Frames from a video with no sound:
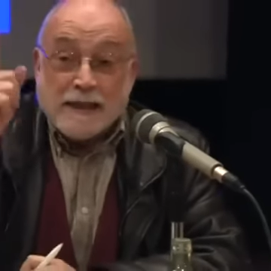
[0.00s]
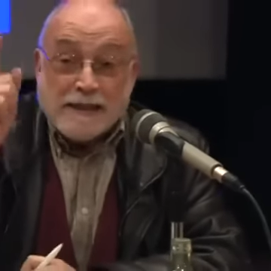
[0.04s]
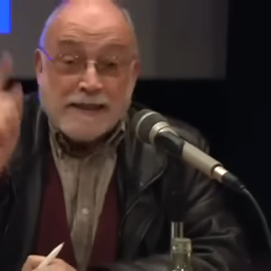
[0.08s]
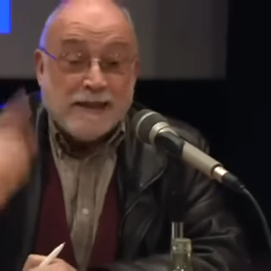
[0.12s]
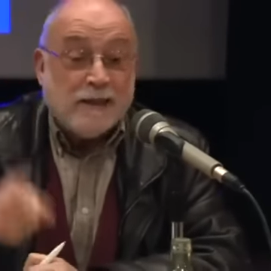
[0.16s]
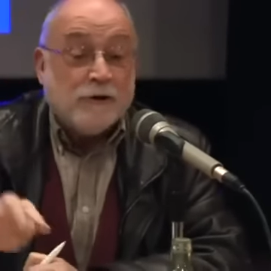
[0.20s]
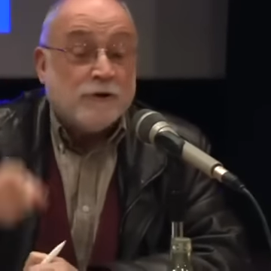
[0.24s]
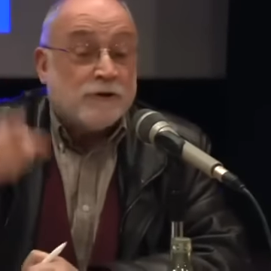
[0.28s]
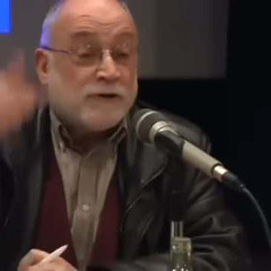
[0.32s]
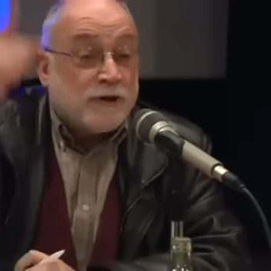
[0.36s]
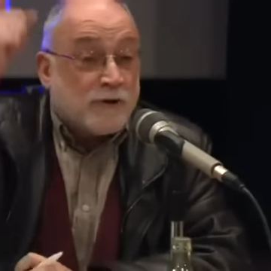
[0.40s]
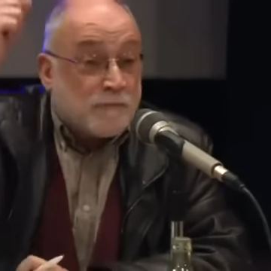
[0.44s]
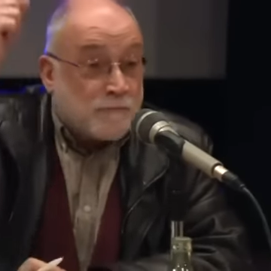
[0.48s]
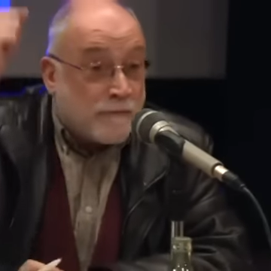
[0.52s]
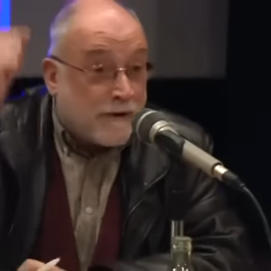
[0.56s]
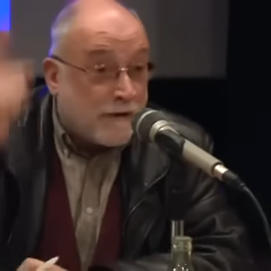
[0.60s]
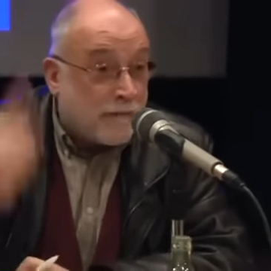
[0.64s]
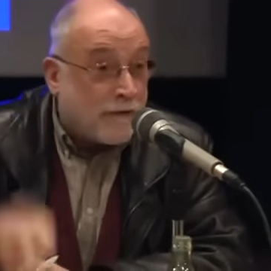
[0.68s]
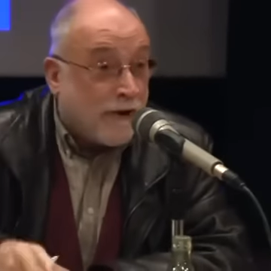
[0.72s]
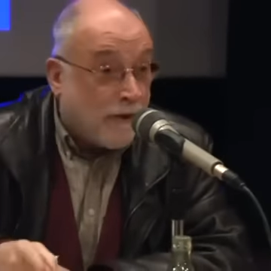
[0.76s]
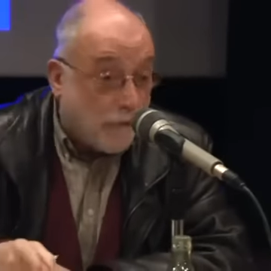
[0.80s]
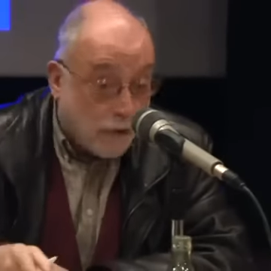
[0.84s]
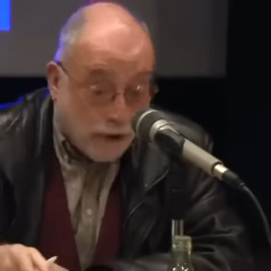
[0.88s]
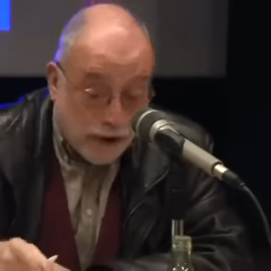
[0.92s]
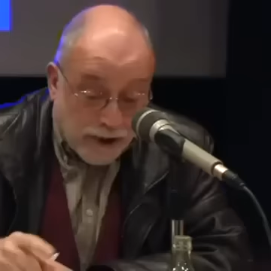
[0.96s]
y los de
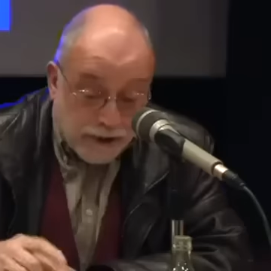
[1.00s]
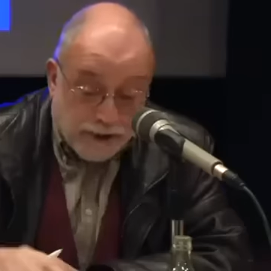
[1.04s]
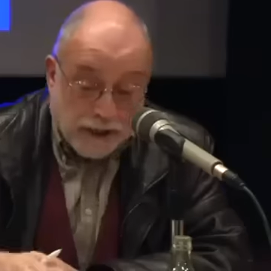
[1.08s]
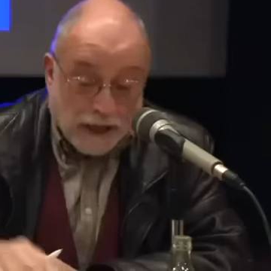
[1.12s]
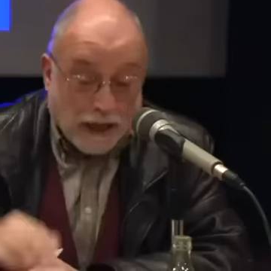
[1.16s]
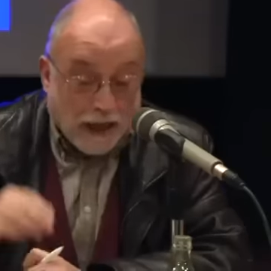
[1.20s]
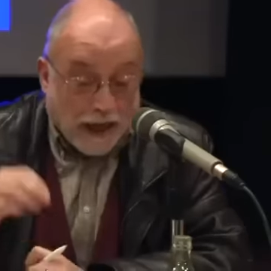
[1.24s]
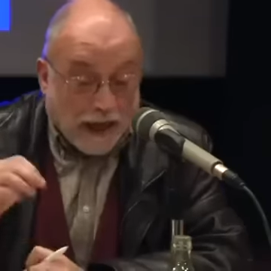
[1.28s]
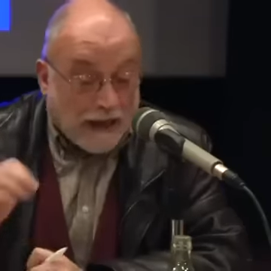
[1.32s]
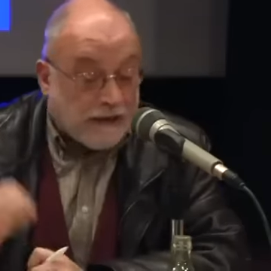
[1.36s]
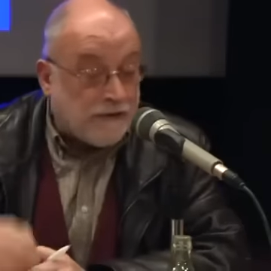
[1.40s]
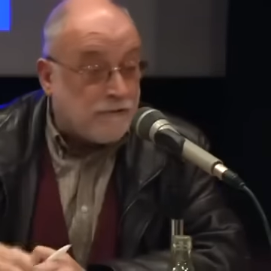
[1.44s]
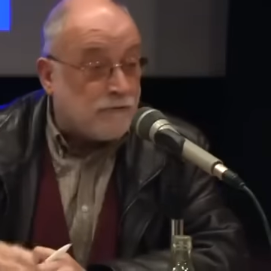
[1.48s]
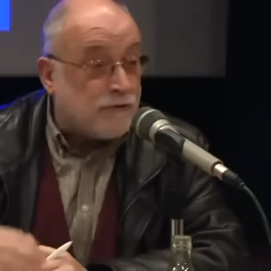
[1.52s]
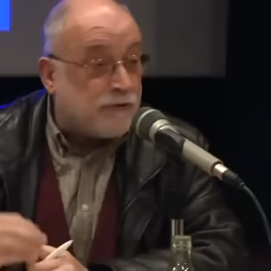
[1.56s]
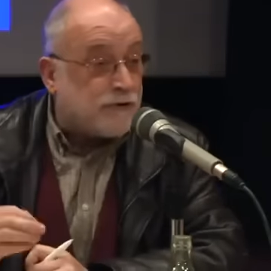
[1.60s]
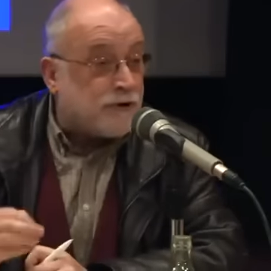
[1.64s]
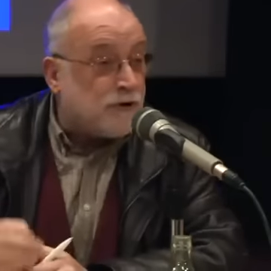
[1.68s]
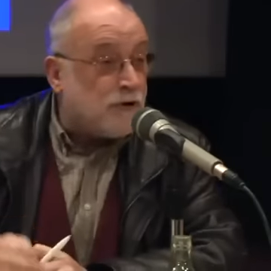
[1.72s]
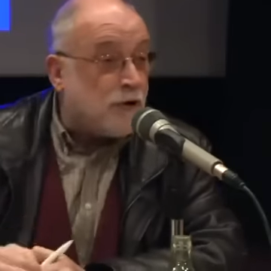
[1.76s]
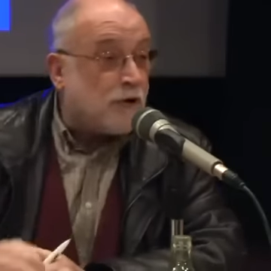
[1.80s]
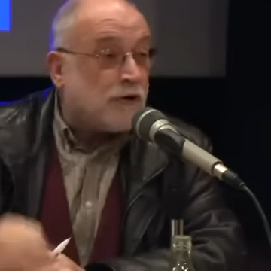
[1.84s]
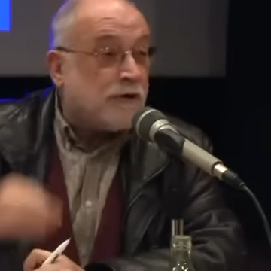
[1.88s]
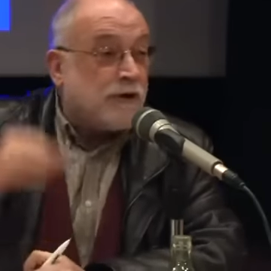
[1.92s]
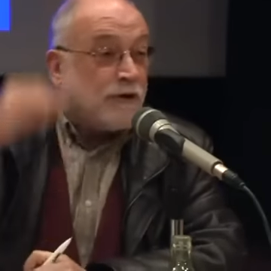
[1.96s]
especuladores, y un
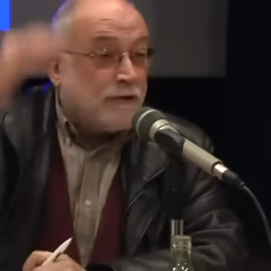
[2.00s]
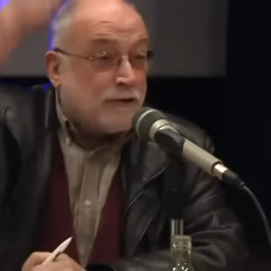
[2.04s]
señor